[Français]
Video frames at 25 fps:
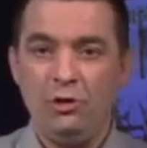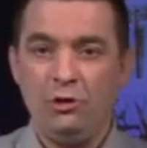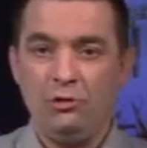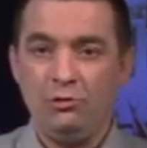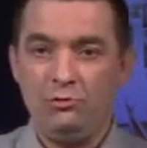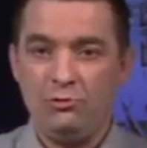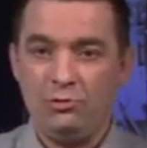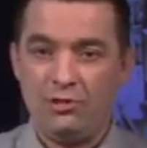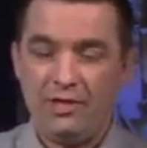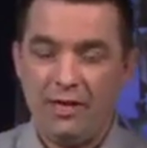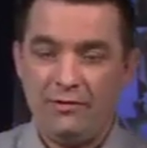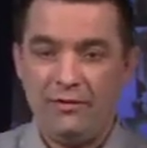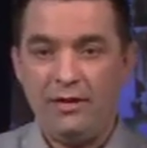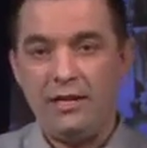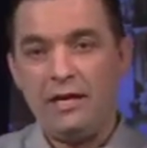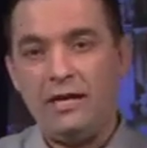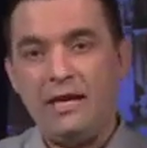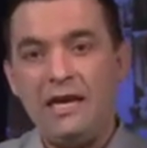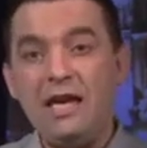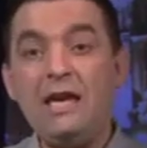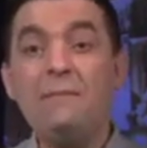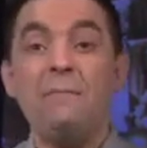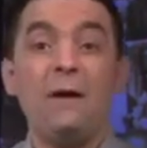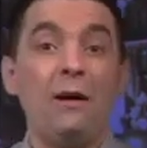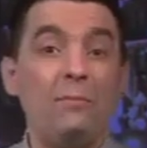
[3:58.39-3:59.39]
nous avait
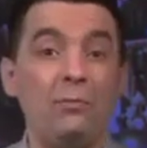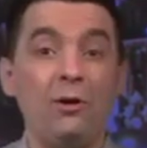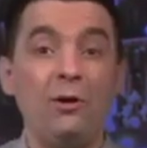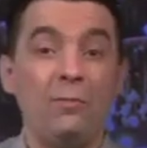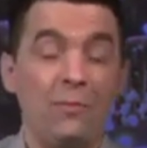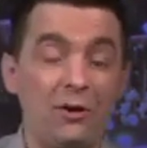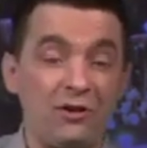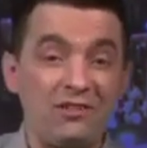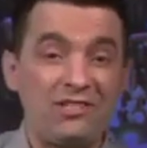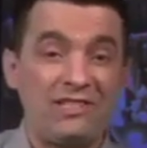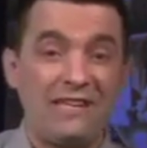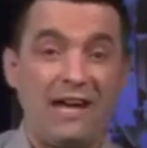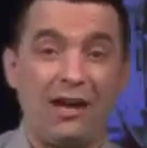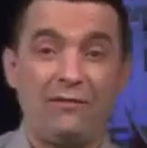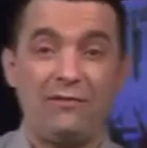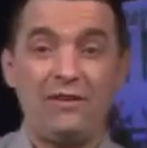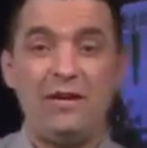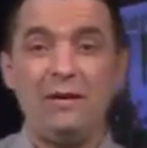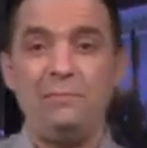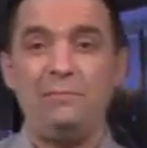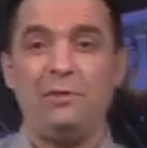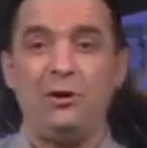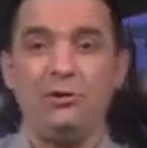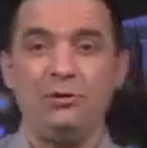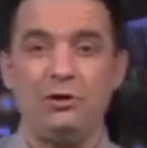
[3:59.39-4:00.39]
aimablement
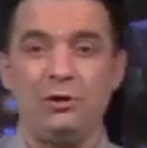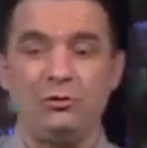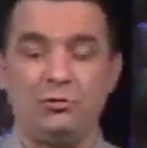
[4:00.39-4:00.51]
servi pendant